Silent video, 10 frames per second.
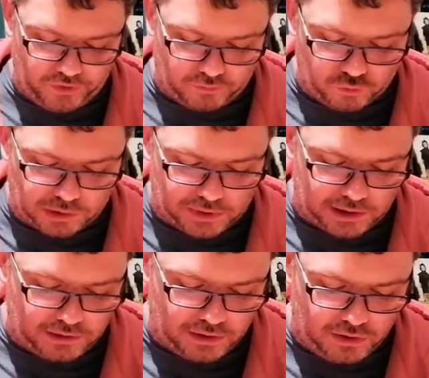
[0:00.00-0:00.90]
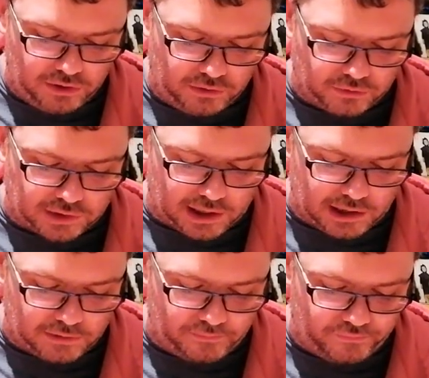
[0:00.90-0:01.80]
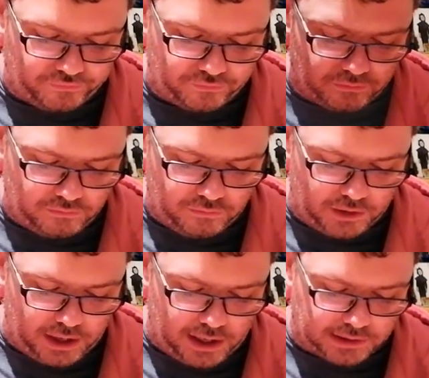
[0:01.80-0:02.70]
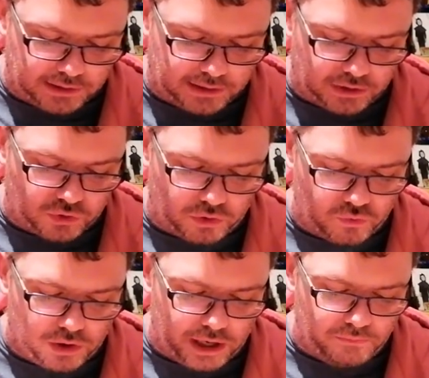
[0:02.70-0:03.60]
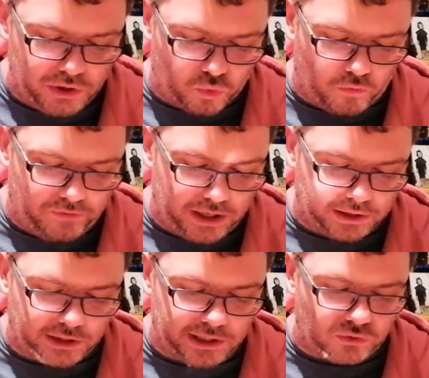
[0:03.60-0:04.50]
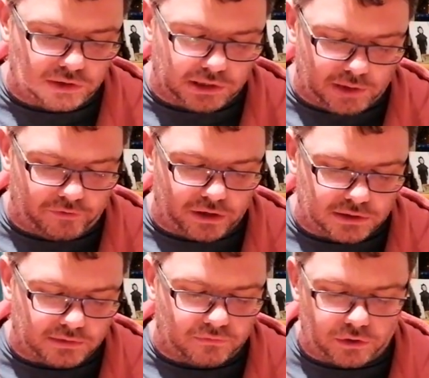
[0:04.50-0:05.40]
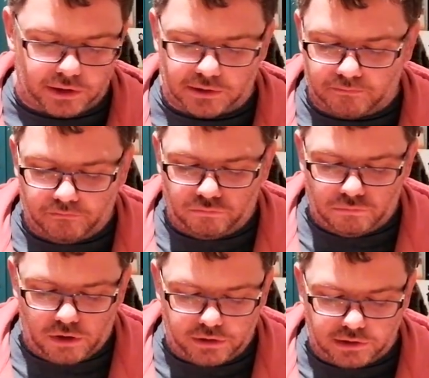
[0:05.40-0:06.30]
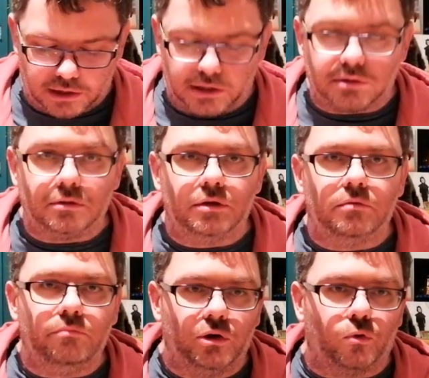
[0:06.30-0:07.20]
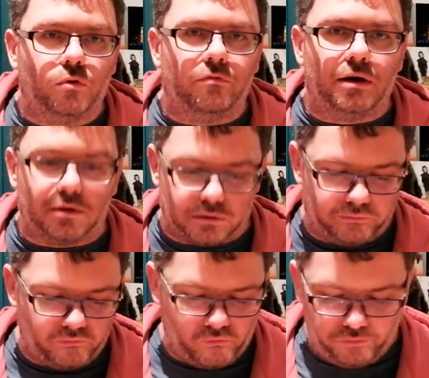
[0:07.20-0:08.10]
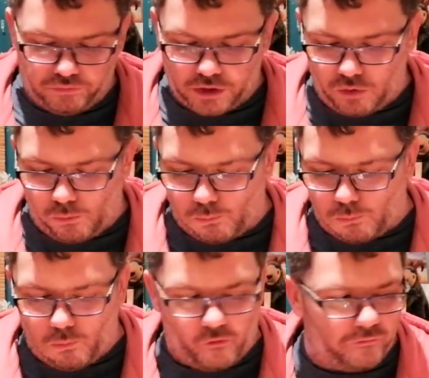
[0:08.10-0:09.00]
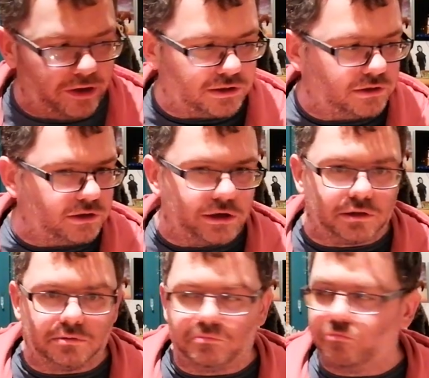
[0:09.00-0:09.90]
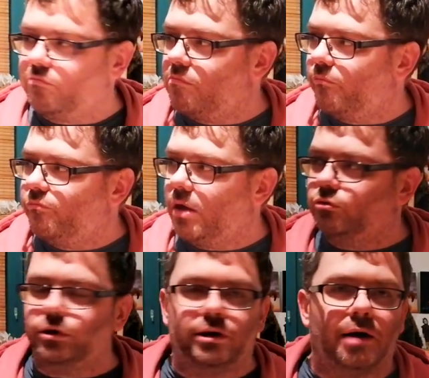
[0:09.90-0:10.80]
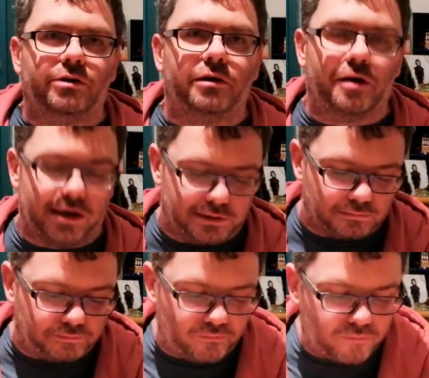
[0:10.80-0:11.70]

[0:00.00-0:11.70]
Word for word: Muss man so sagen. Es ist dann doch nur ein Mikrowellengericht und in dem Fall ist es wirklich es ist halt eine Mikrowelle. Festzeit. Hab schon den Namen ja vergessen.